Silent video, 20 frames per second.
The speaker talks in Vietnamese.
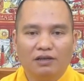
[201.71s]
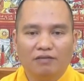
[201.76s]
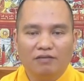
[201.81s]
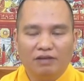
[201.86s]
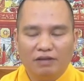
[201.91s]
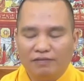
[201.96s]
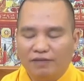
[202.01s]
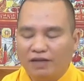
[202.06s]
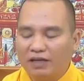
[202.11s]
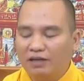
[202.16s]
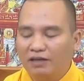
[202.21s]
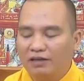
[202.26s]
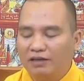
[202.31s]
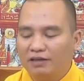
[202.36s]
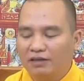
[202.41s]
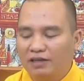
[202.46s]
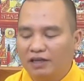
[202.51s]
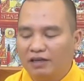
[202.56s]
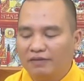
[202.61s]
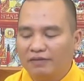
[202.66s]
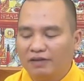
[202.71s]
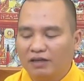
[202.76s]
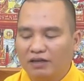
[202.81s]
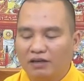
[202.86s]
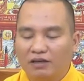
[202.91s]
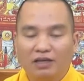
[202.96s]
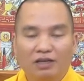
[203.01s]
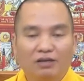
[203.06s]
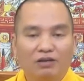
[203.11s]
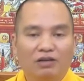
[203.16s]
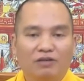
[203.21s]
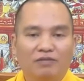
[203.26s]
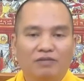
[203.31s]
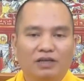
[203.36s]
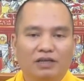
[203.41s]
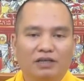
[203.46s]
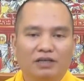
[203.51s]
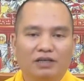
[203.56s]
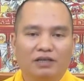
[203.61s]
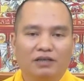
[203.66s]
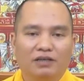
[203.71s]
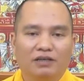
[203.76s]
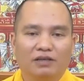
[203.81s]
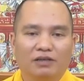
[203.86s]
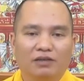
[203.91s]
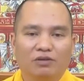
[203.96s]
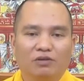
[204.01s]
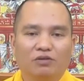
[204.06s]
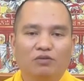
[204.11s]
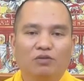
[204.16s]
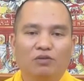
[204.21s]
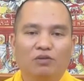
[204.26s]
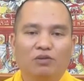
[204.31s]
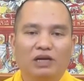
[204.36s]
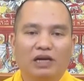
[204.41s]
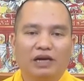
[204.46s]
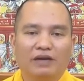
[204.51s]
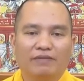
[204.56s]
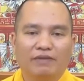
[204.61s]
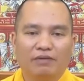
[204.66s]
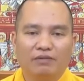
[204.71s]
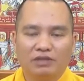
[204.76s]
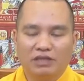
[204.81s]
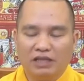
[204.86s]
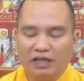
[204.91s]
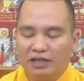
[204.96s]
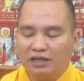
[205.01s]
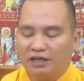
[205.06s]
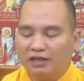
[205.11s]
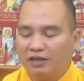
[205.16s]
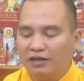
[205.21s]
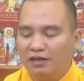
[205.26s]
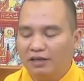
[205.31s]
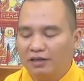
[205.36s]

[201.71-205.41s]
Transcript: vân vân những cái việc đó đều là việc gì tu phúc cả phóng sinh